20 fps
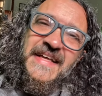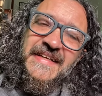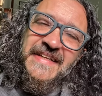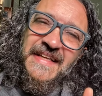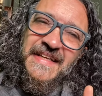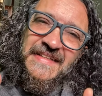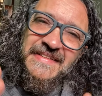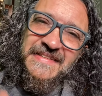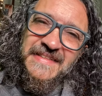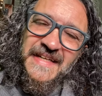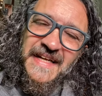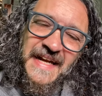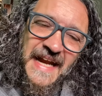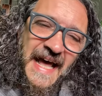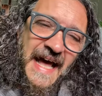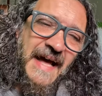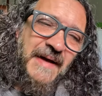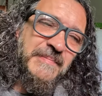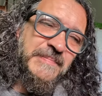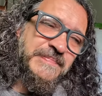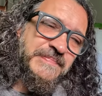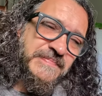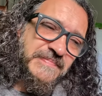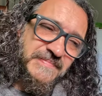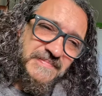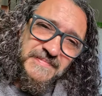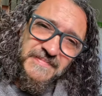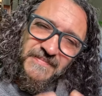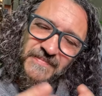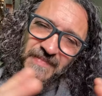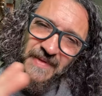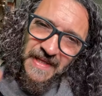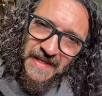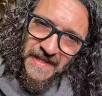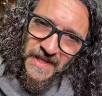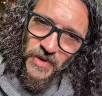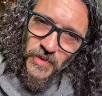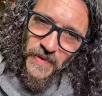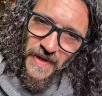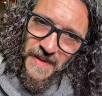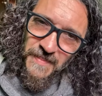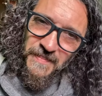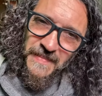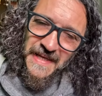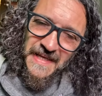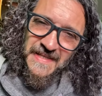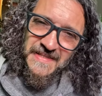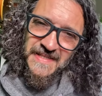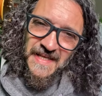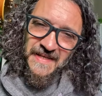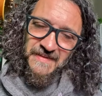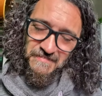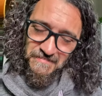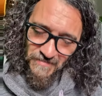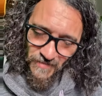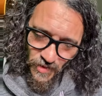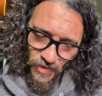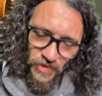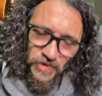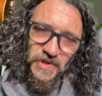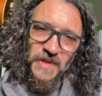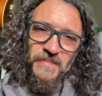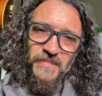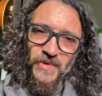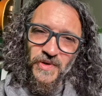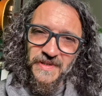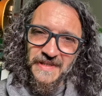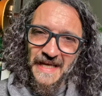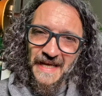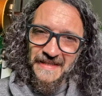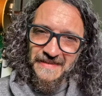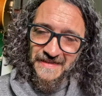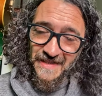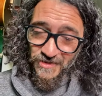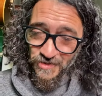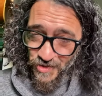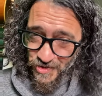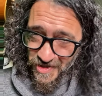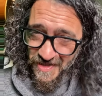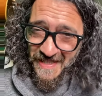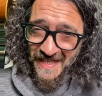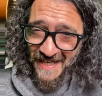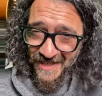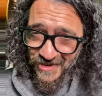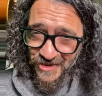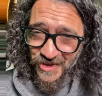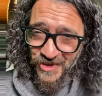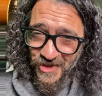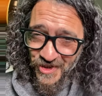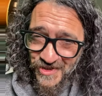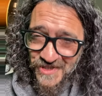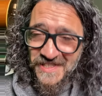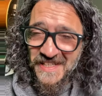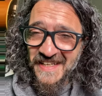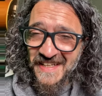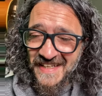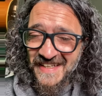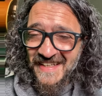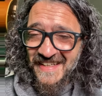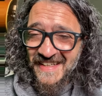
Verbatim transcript: che entrerà in quel mese, molto importante, succederanno cose